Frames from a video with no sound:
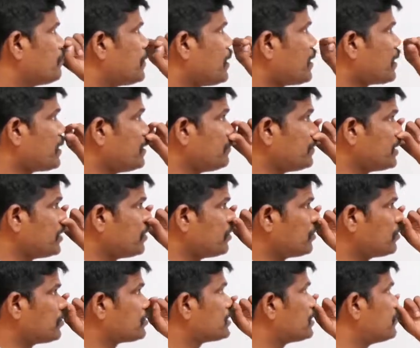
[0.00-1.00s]
పార్లమెంట్లో
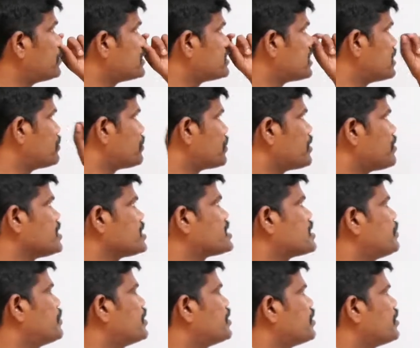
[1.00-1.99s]
కొత్త బడ్జెట్
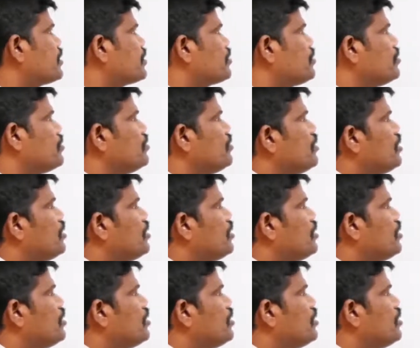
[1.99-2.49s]
ప్రవేశపెట్టుటకు